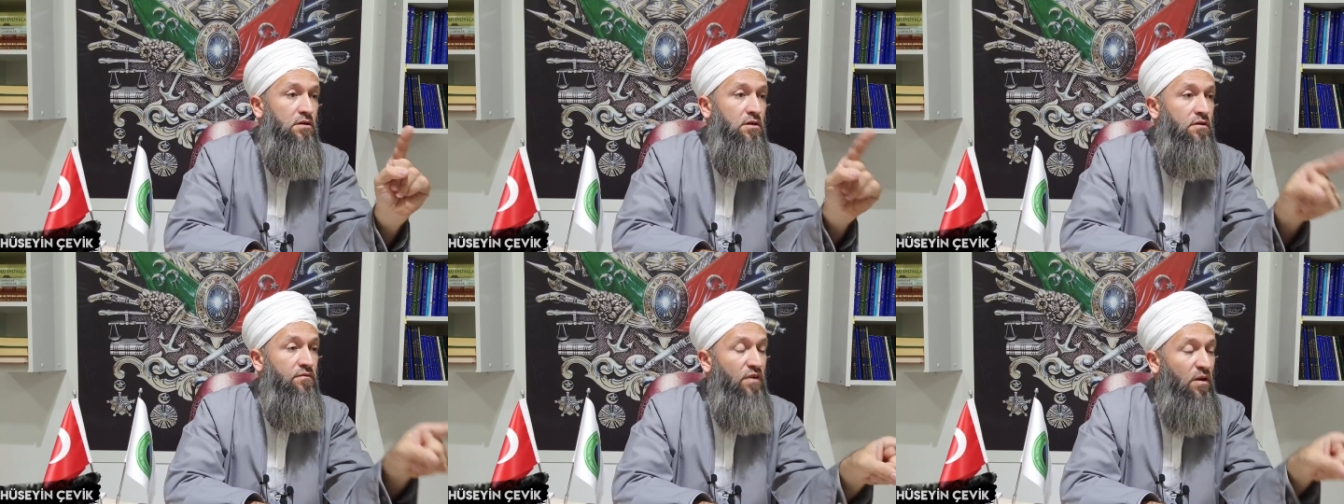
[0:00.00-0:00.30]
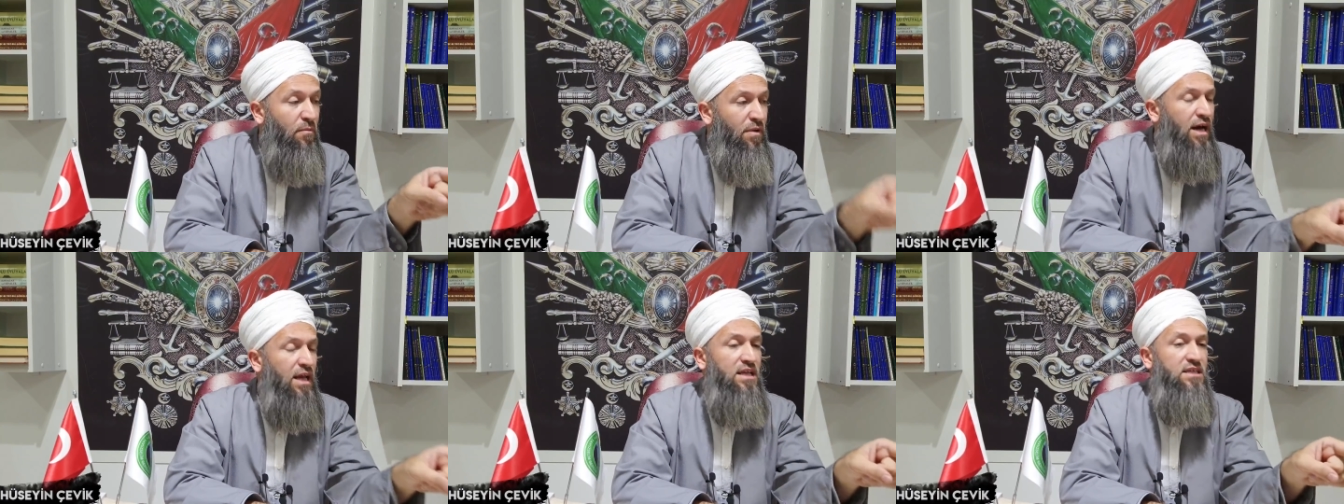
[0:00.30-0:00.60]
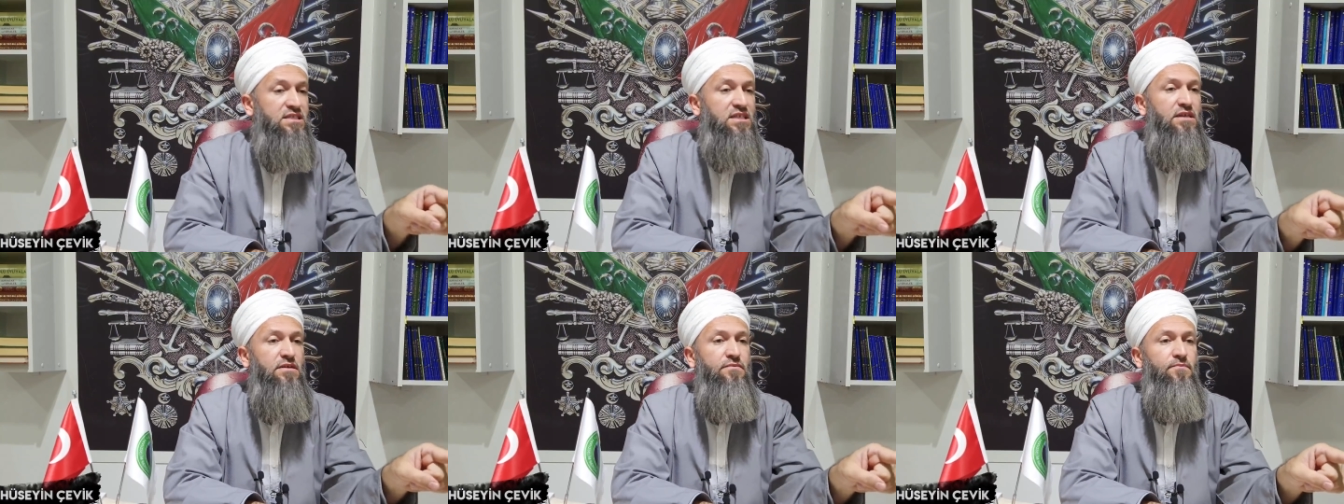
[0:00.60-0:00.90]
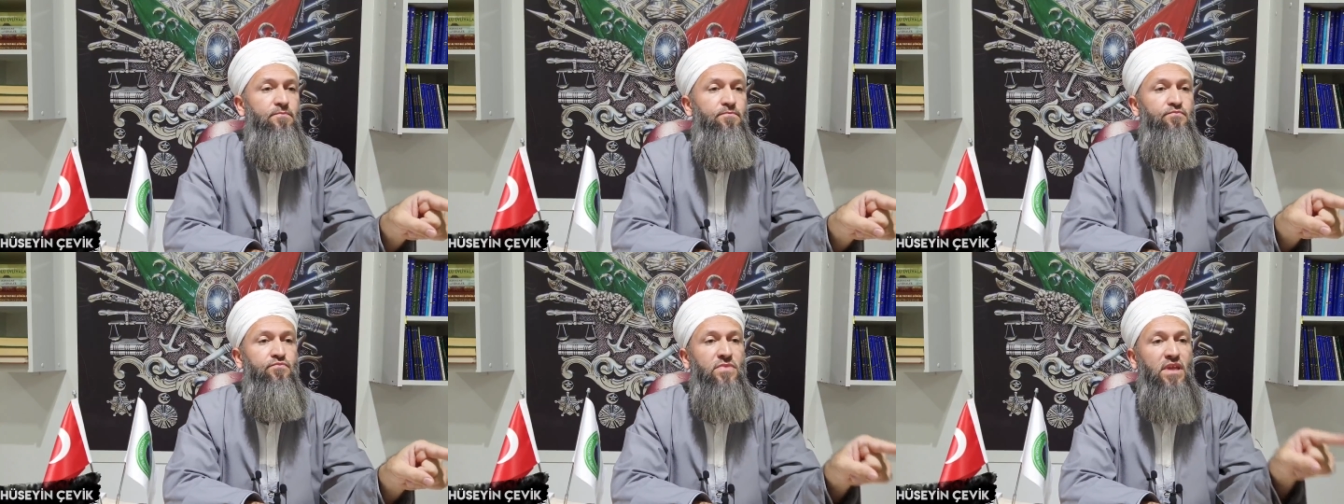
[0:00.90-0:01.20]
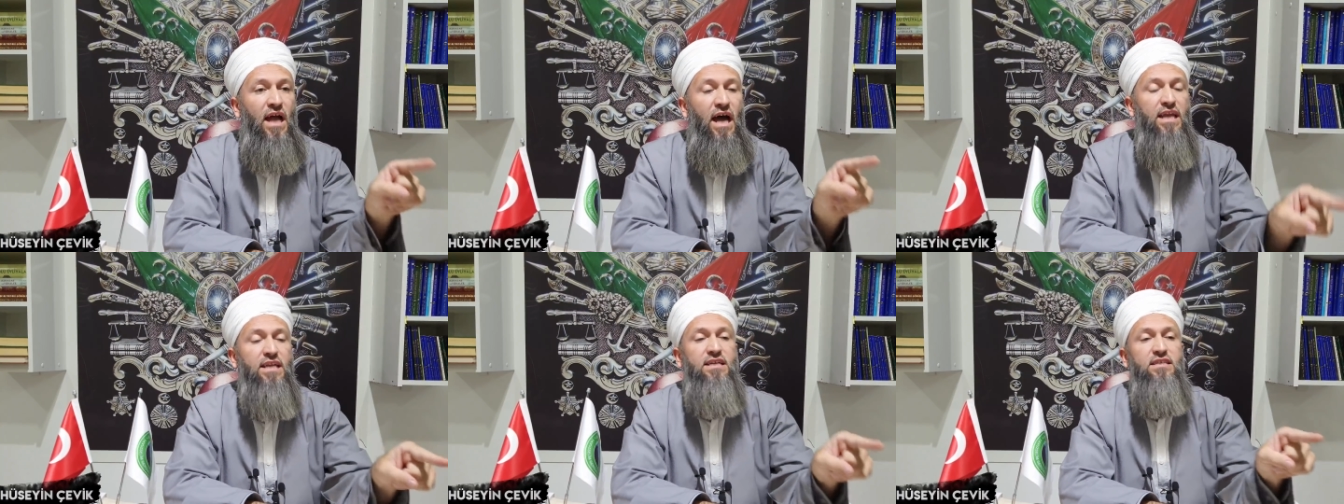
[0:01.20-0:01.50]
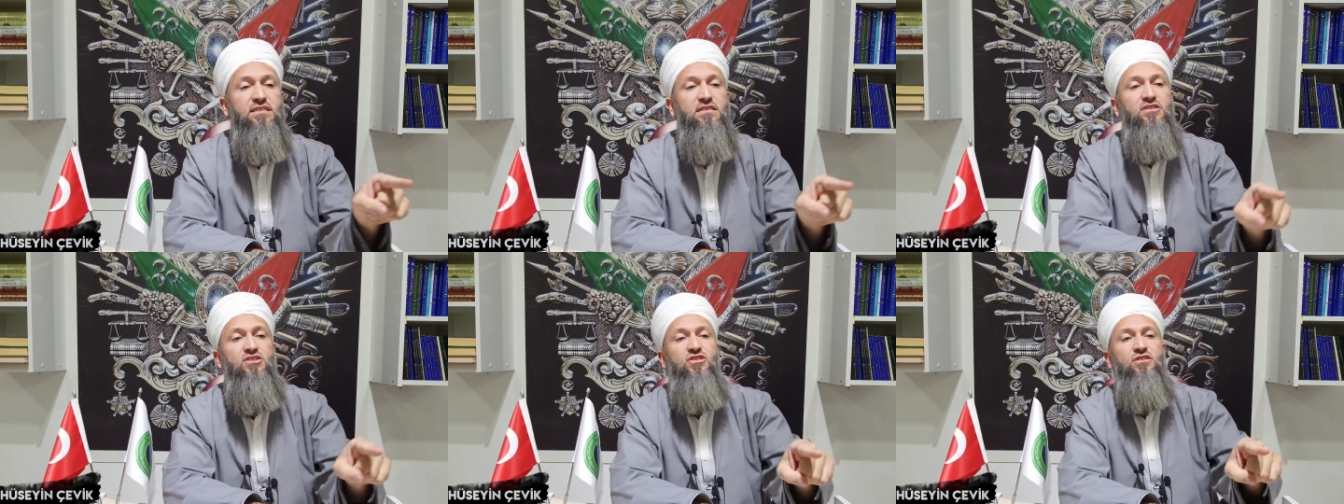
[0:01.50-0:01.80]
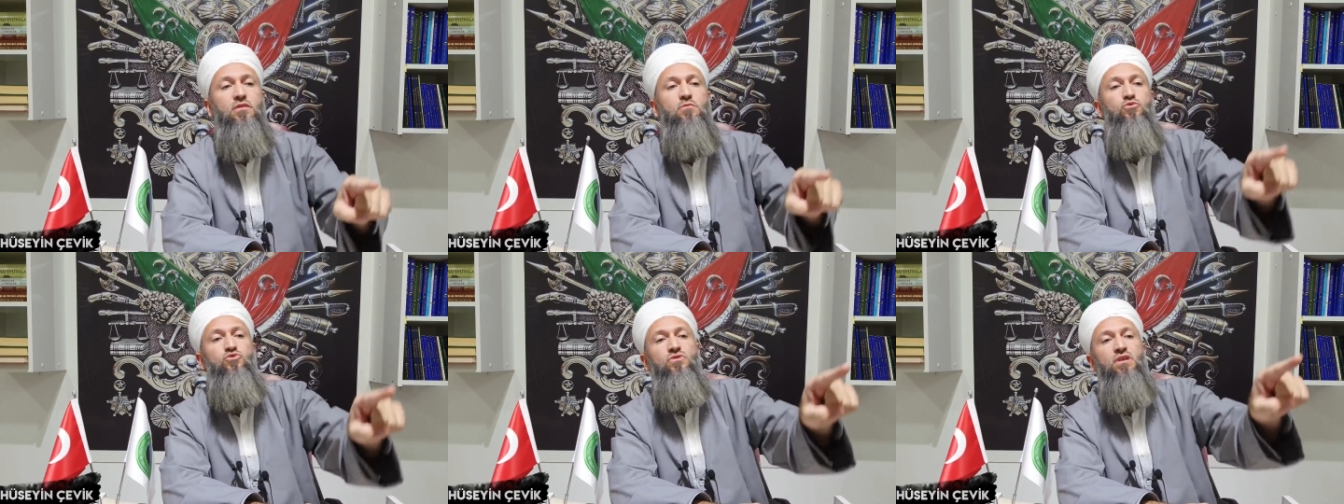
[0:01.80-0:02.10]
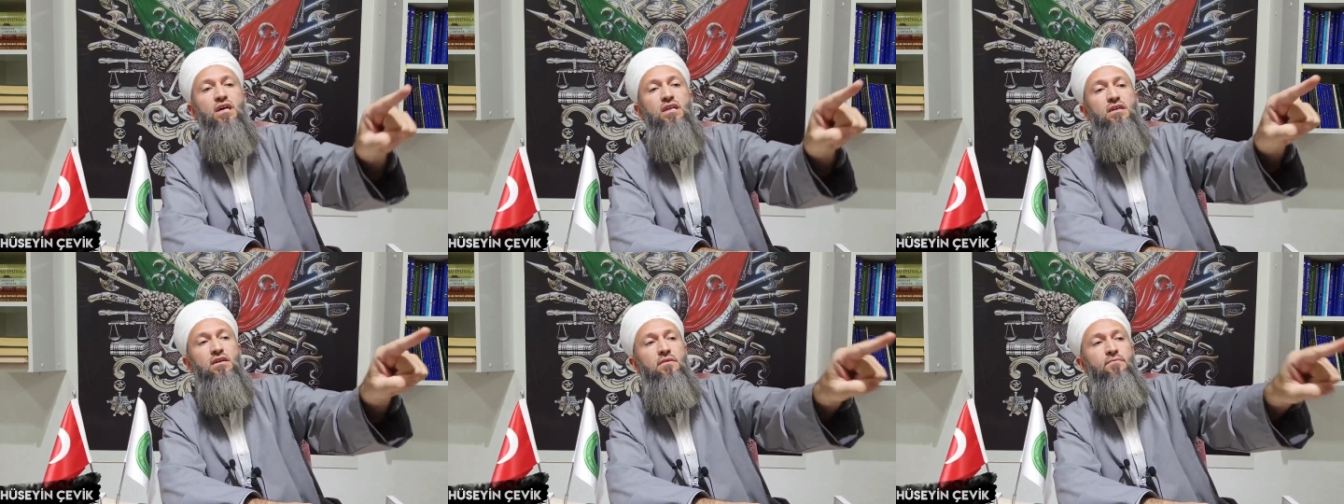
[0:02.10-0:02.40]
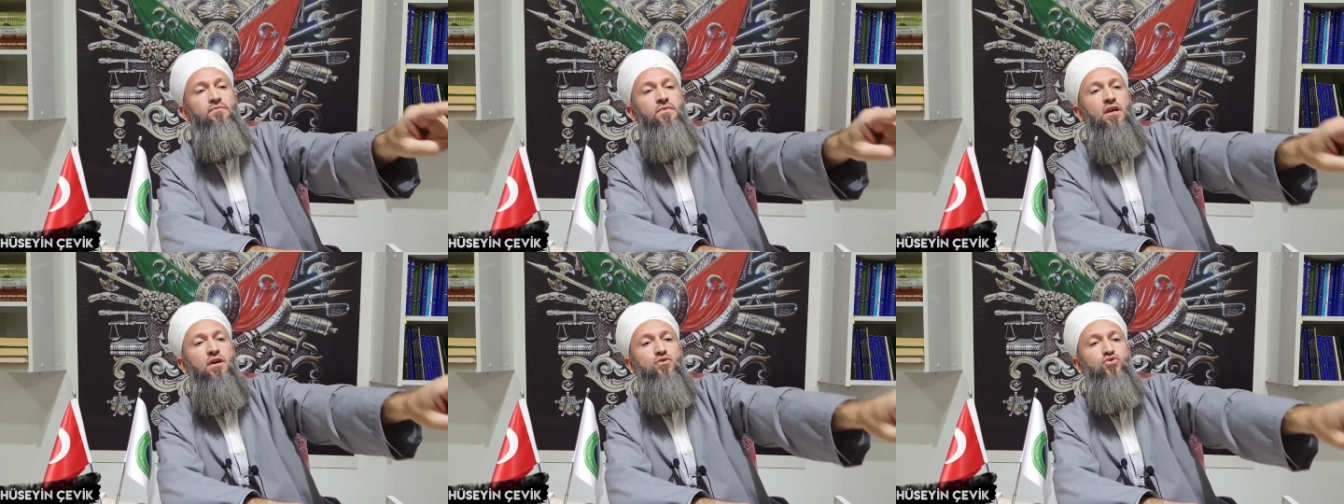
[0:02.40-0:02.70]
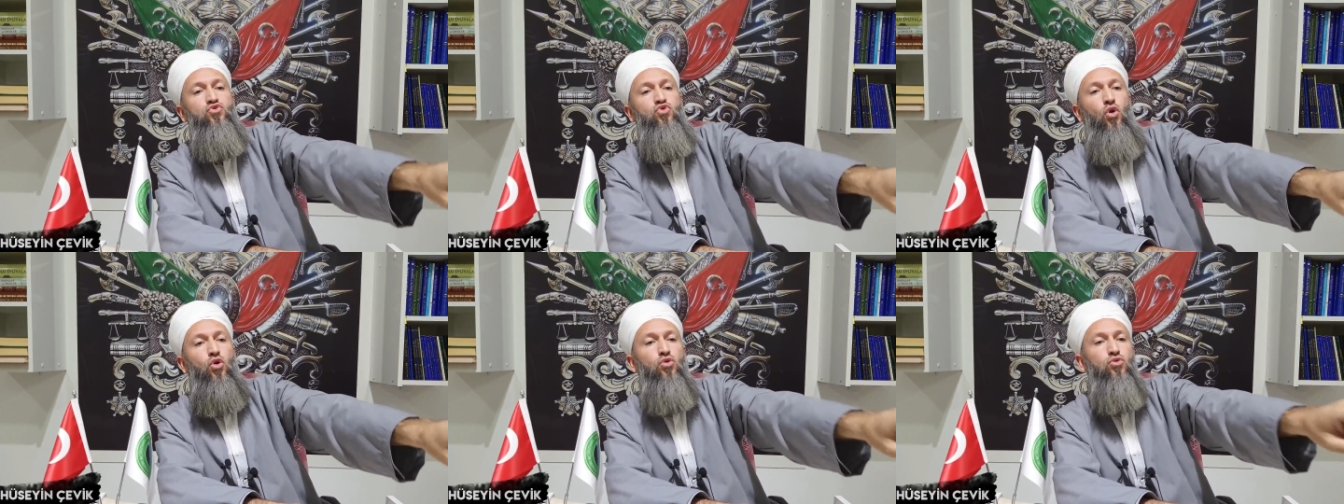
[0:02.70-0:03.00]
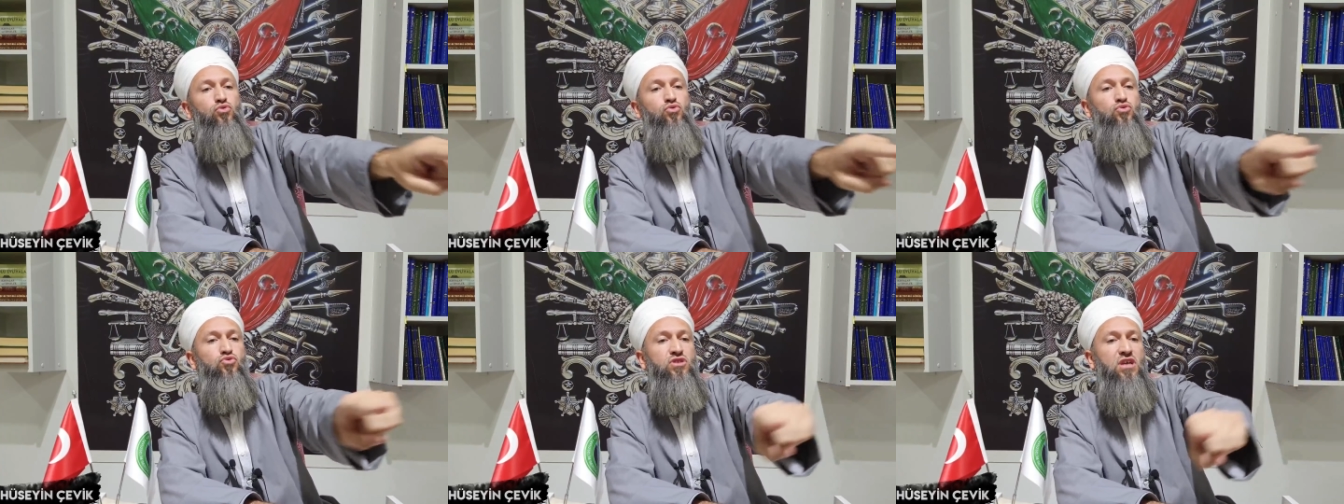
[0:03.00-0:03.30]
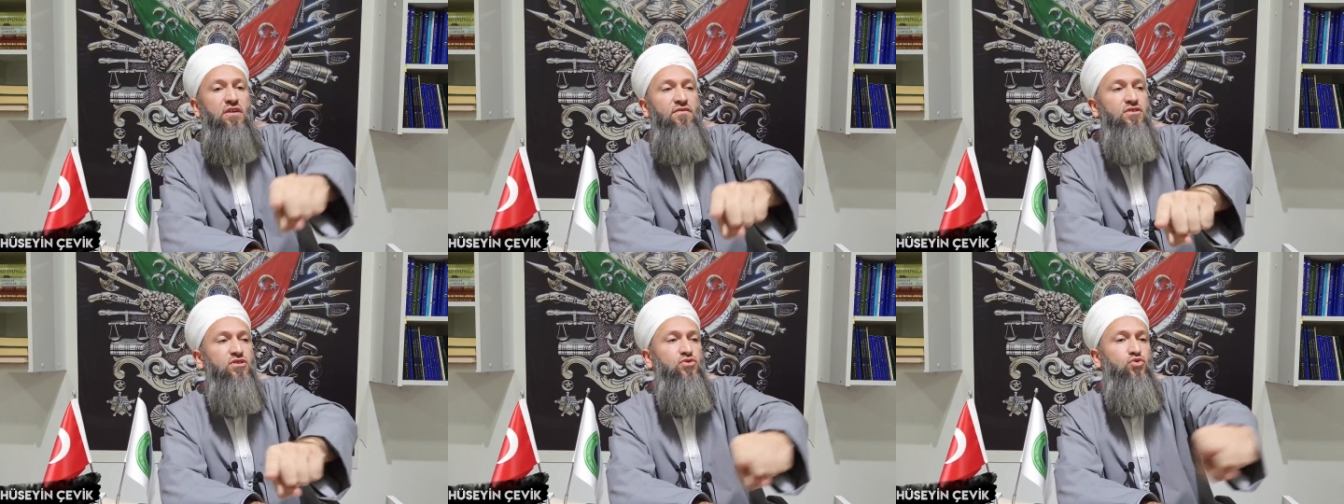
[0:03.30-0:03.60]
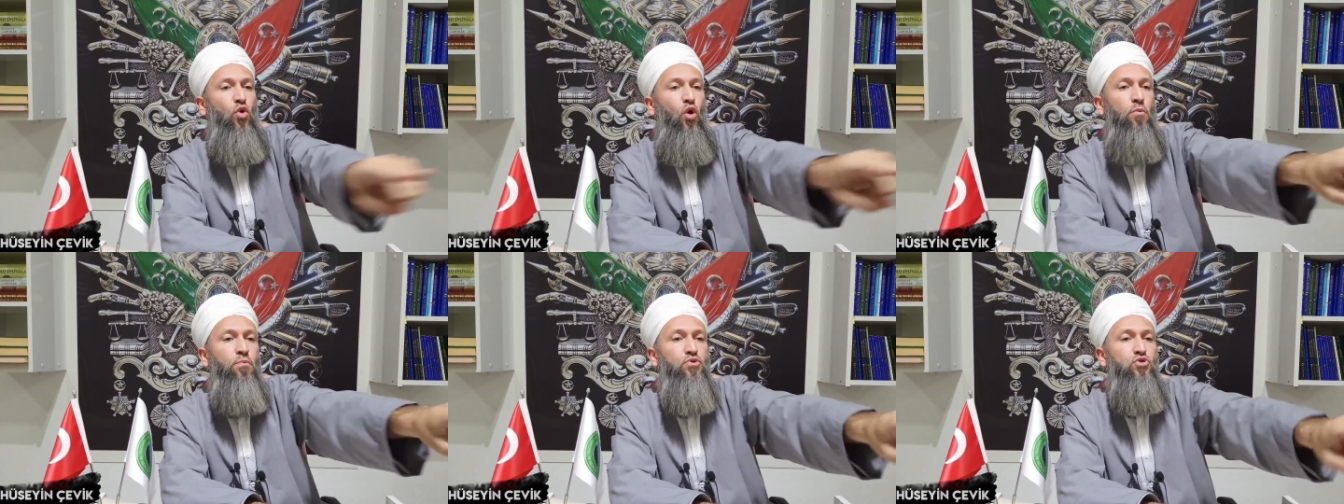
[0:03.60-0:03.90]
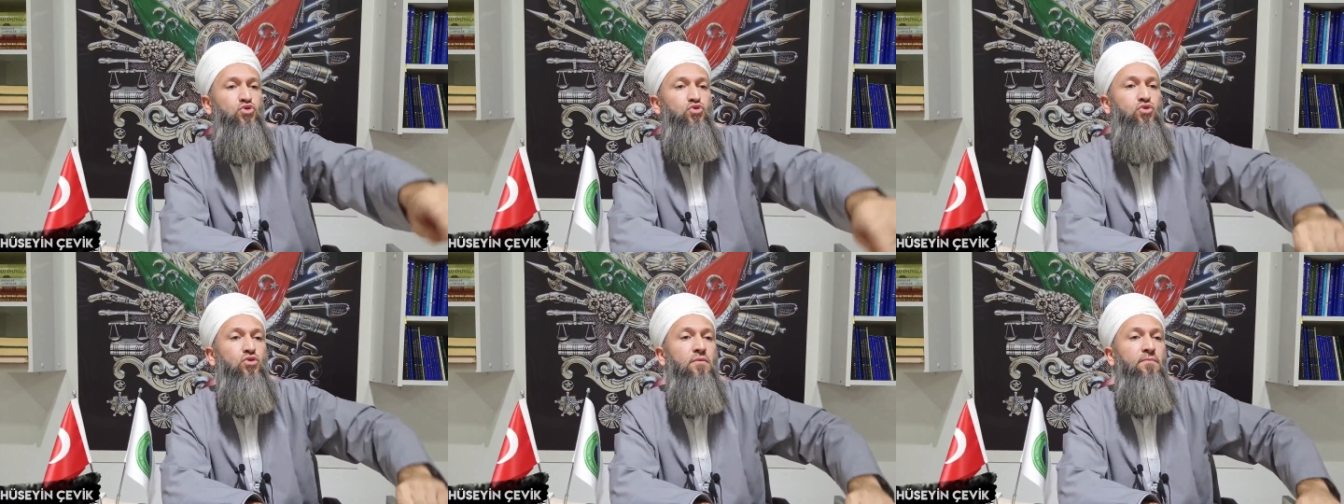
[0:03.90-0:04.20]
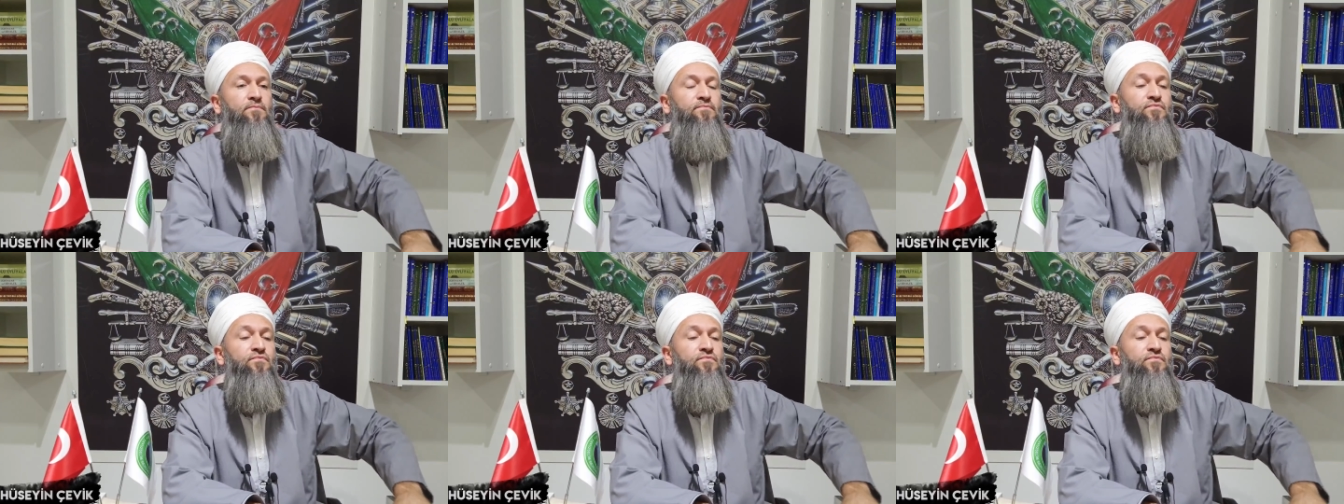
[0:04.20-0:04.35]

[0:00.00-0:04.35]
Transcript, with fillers: Ve maalesef Herkesin içine bunlar soyundu, sevişti, öpüştü